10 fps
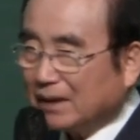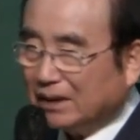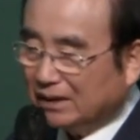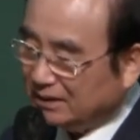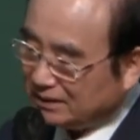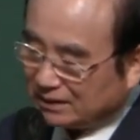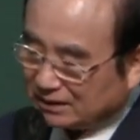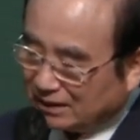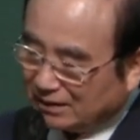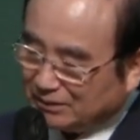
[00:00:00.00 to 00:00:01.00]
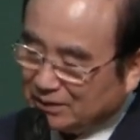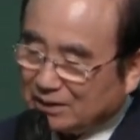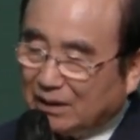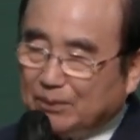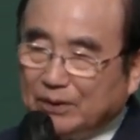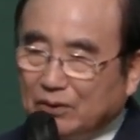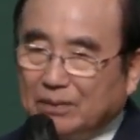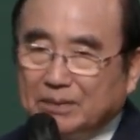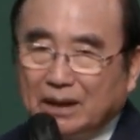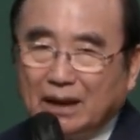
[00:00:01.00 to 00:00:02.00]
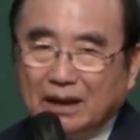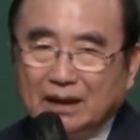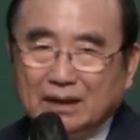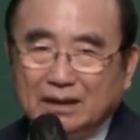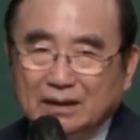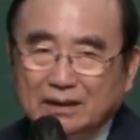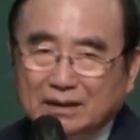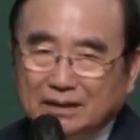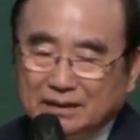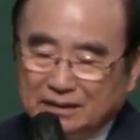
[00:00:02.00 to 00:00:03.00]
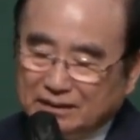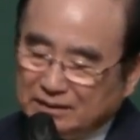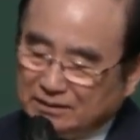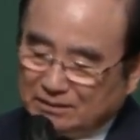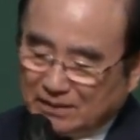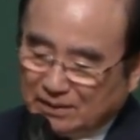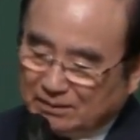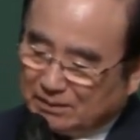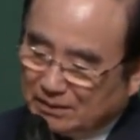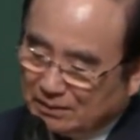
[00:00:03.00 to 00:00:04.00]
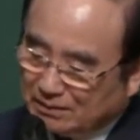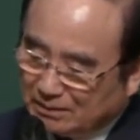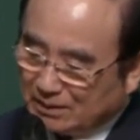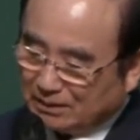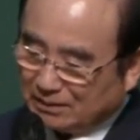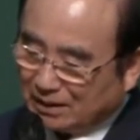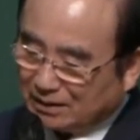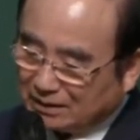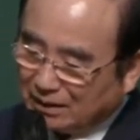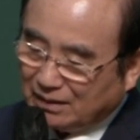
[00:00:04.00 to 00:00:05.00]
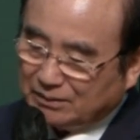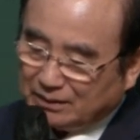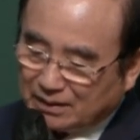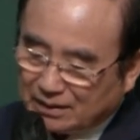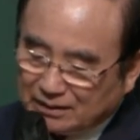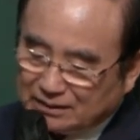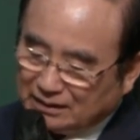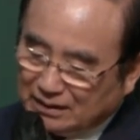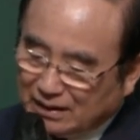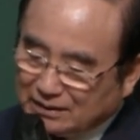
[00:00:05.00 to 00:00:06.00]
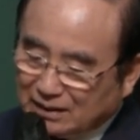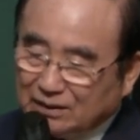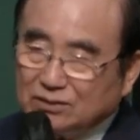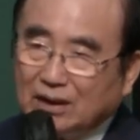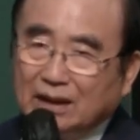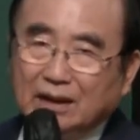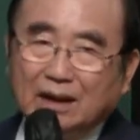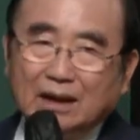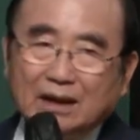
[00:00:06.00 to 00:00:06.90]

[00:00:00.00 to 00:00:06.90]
이런 세상이라면 더 살 필요가 없다. 이거는, 이거는 뭐, 뭐 내가 생각해보니까 인간 사는 것도 아니야.